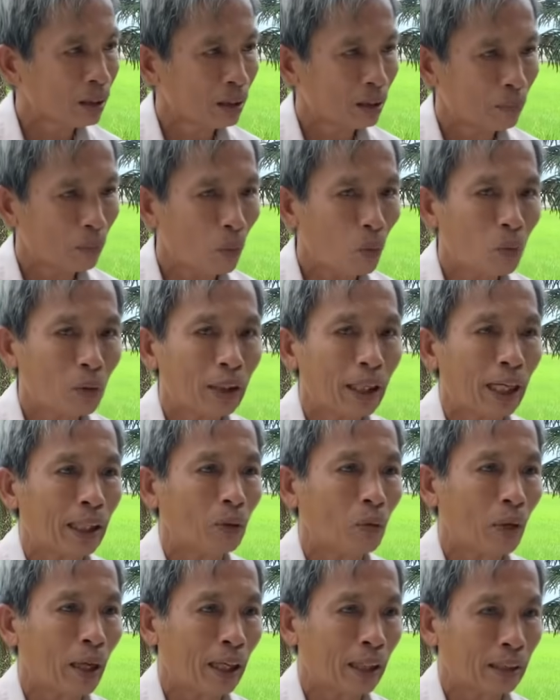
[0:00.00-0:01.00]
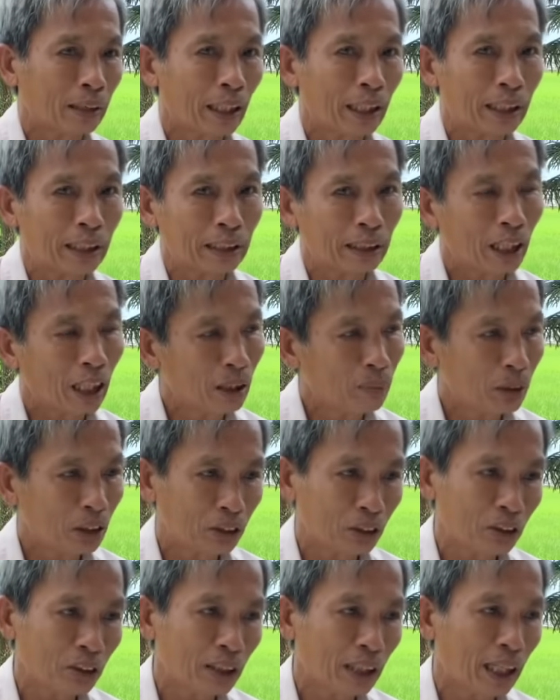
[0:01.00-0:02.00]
phúc khải hoàng thầy tớ mới sướng